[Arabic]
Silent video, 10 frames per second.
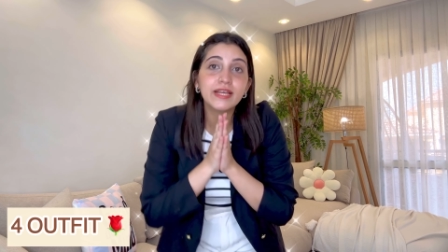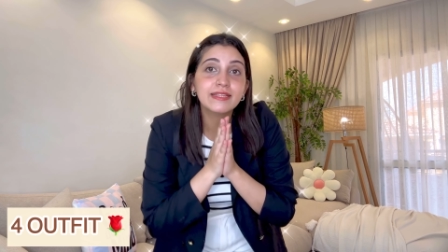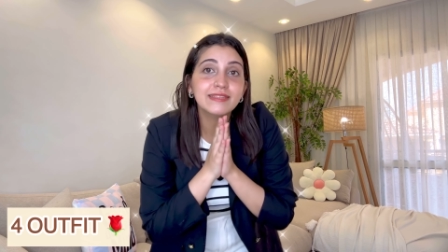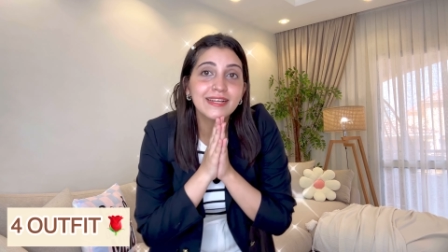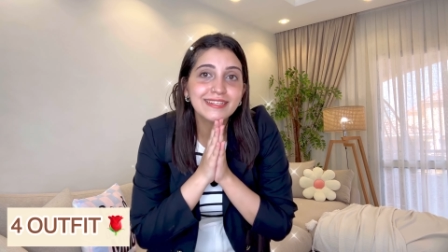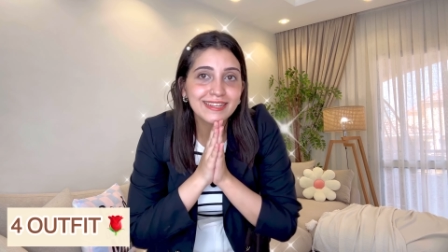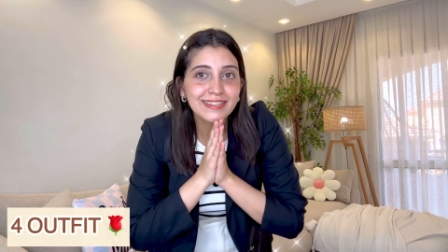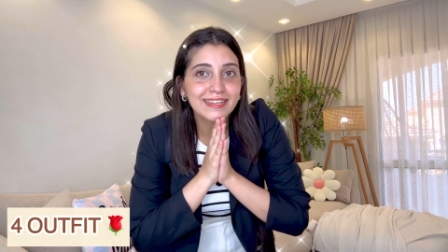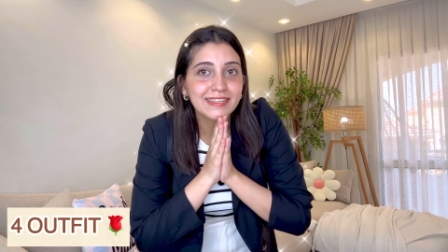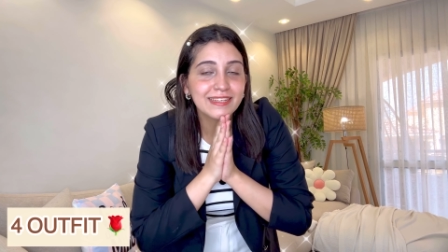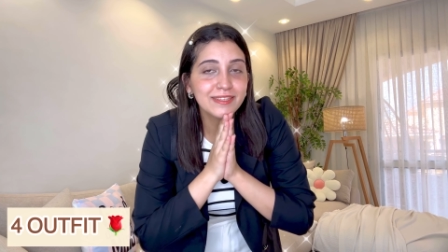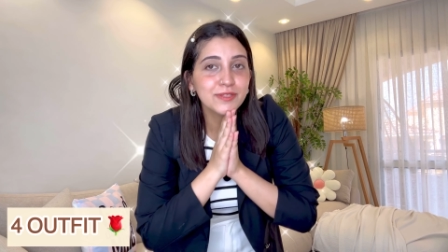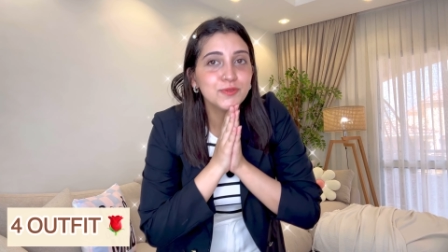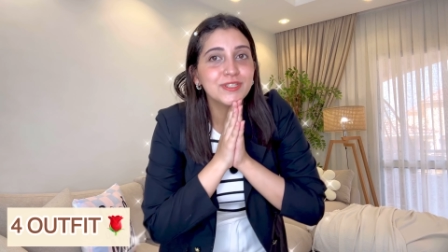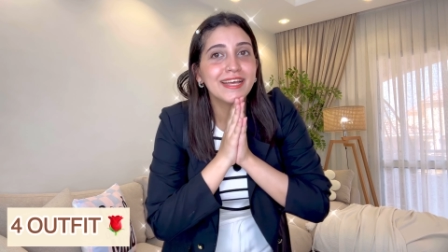جدا جدا جدا
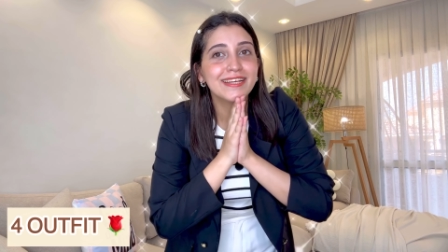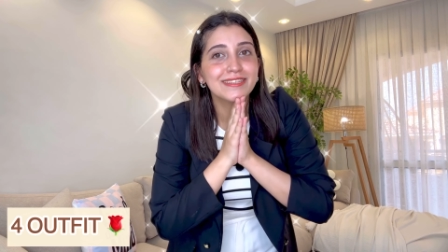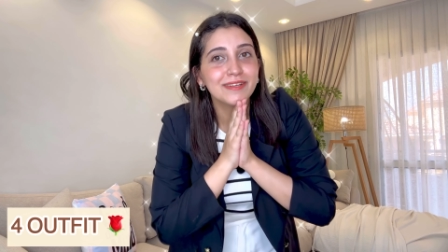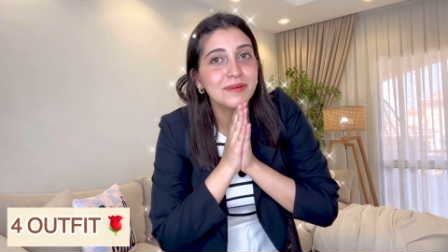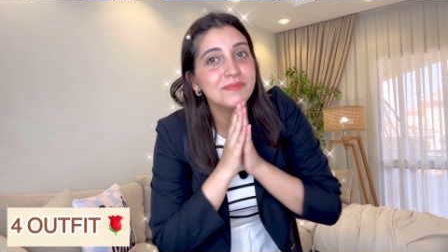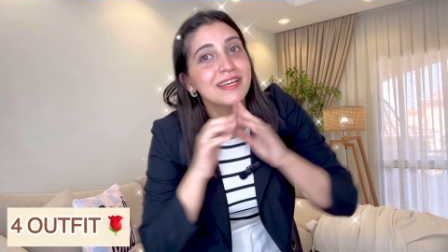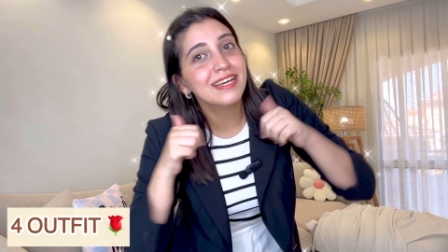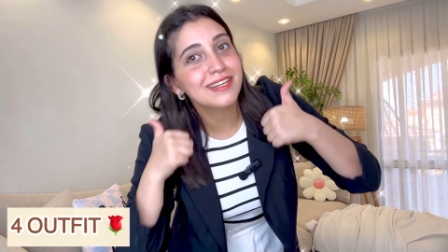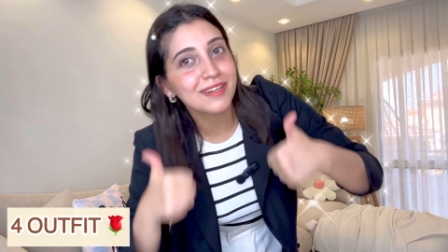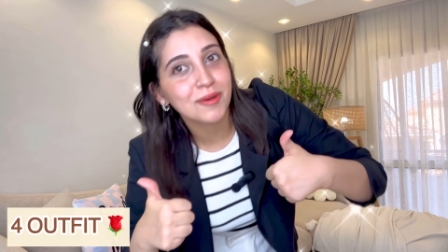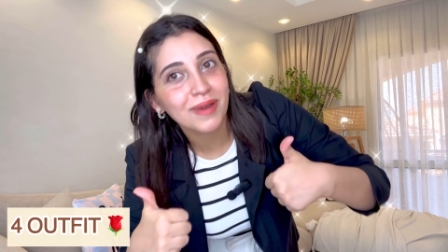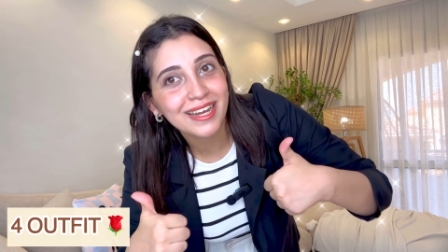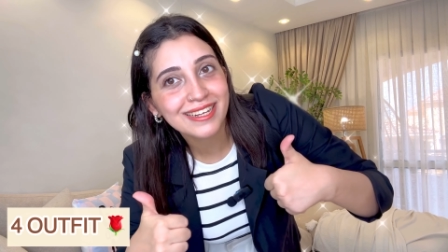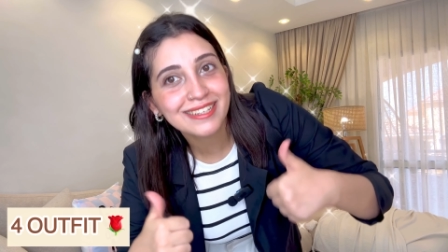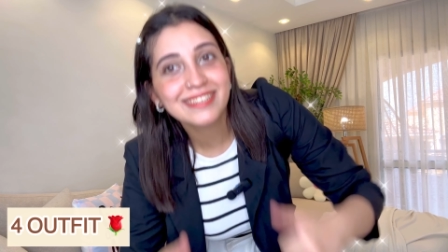وده الطقم الرابع